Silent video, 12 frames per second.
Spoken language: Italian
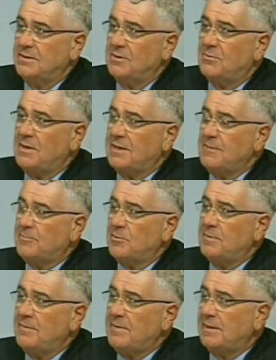qualche
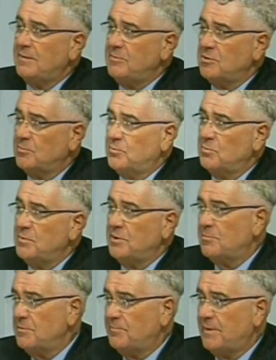problema al debito pubblico
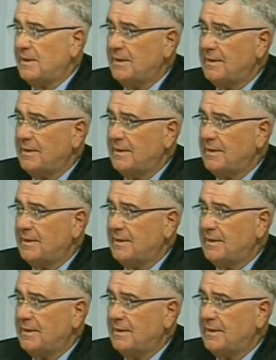mi pare